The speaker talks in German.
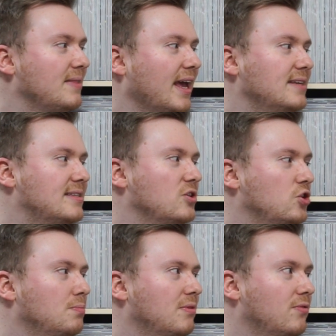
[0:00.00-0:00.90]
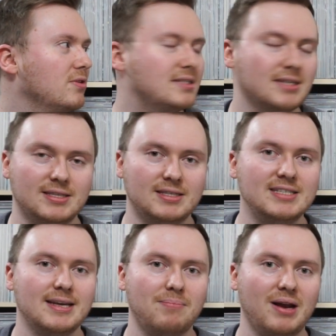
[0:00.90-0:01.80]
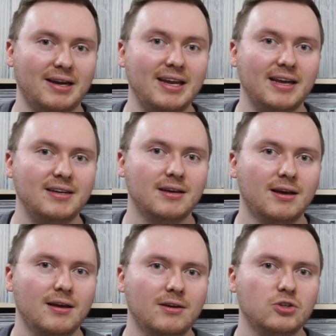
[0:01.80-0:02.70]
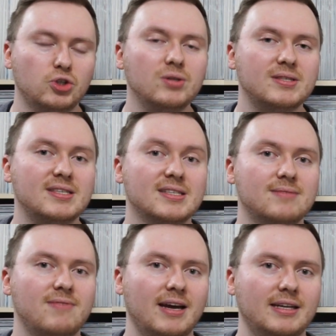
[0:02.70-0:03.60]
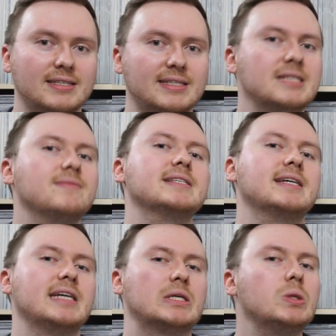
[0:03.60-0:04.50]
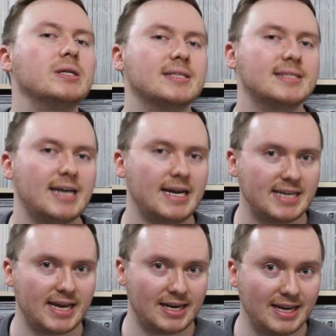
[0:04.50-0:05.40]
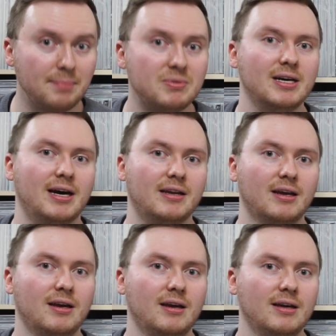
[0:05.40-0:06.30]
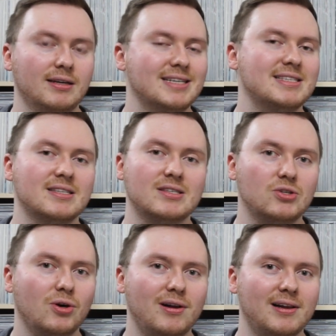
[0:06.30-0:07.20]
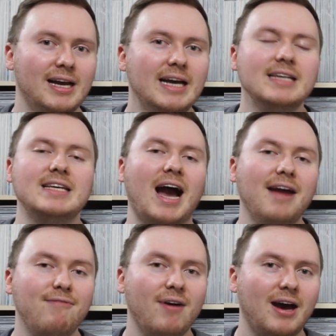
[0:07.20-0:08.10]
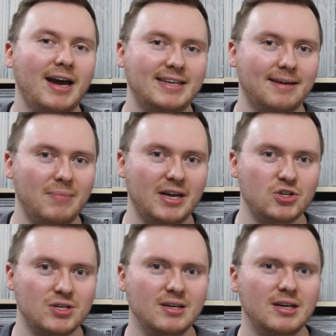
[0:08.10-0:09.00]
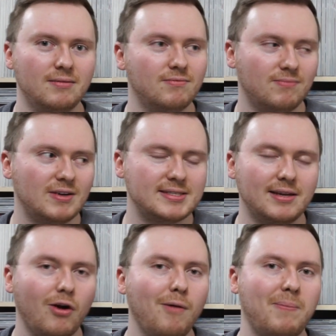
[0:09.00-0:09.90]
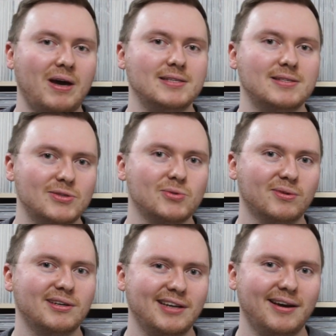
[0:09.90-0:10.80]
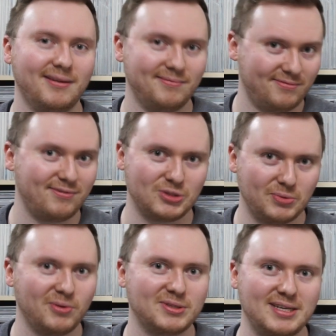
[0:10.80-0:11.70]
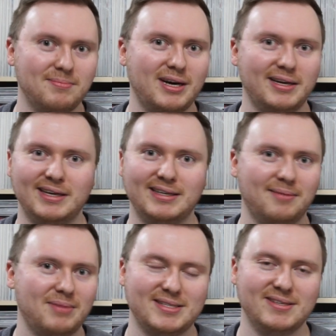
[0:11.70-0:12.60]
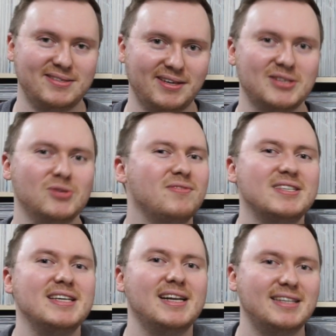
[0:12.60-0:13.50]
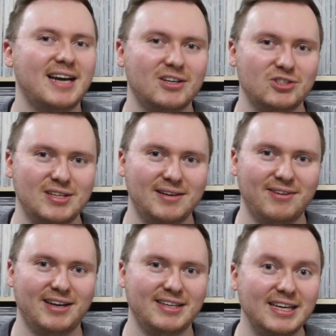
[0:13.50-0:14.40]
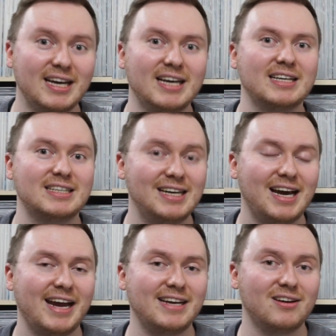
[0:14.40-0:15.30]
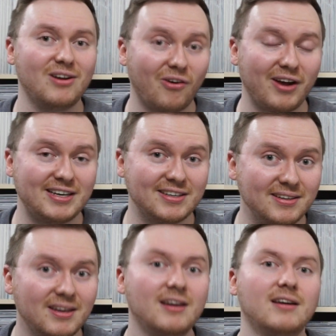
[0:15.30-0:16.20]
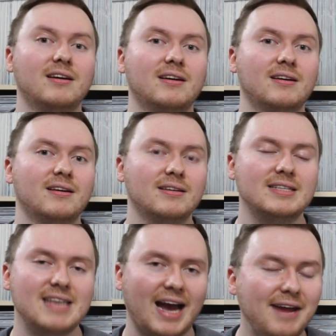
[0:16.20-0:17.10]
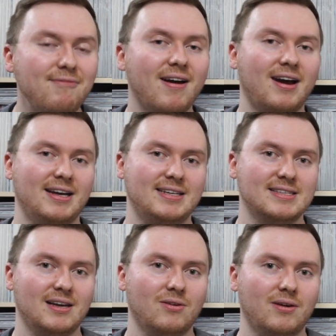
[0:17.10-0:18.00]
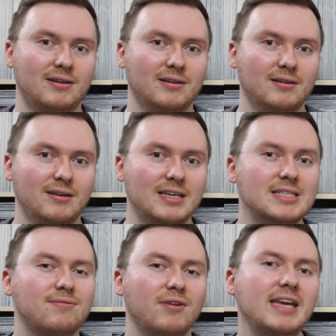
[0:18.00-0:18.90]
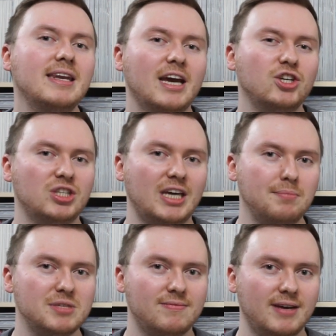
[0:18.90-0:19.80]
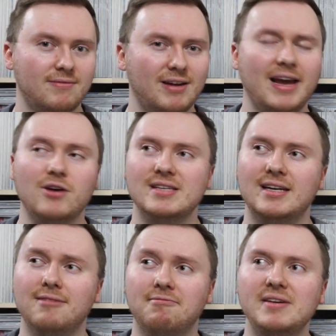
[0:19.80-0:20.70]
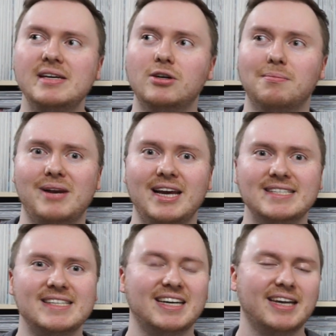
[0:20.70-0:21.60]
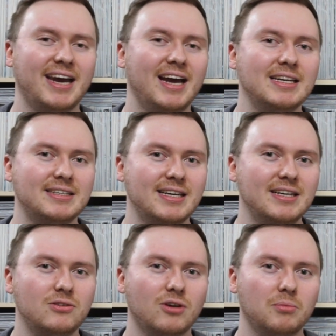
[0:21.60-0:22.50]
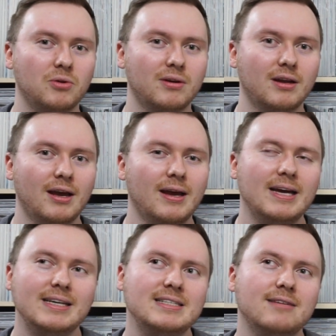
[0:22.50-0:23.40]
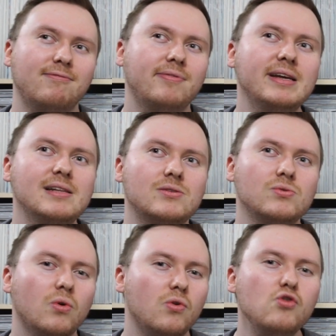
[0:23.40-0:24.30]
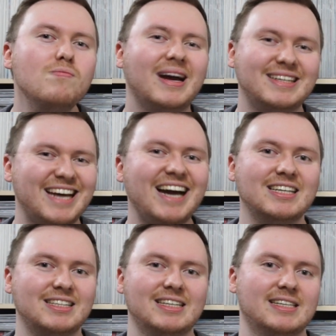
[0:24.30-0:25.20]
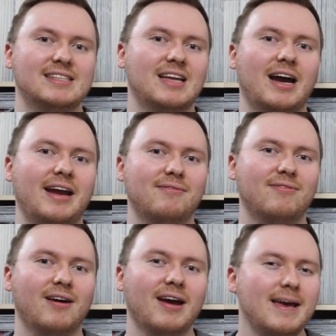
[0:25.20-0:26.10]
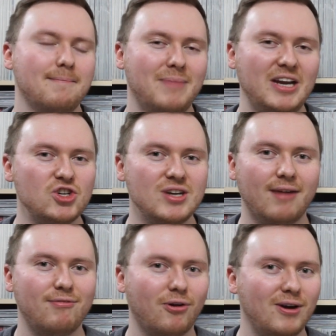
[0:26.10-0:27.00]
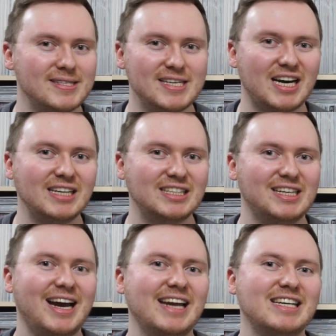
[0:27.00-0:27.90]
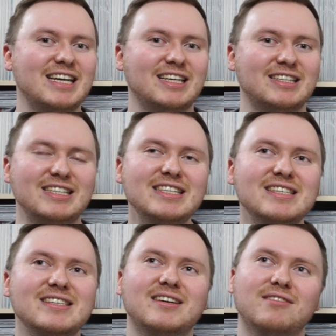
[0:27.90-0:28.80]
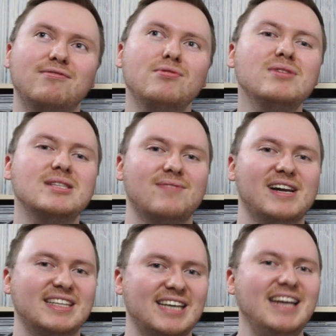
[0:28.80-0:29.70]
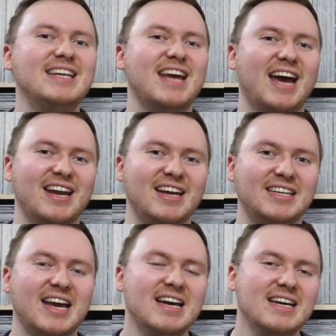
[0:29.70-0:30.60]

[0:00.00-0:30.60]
Der ist sich schon bewusst, dass dieser Planet schützenswert ist. Das, was er in der kurzen Zeit hier erlebt hat, das ist toll. Die Einfachheit der Menschen, was dann auch passt zu der Verschwörungsthematik, der Massenhysterie, so wie sie halt dargestellt werden, die kleinen Leute. Diese Einfachheit dieser Leute ist für ihn erstrebenswert, weil er aus einer viel komplexeren Realität kommt und diese viel zu überdacht ist einfach. Menschen erfreuen sich an kleinen Dingen. Diese Gefühlswelt kennt er nicht.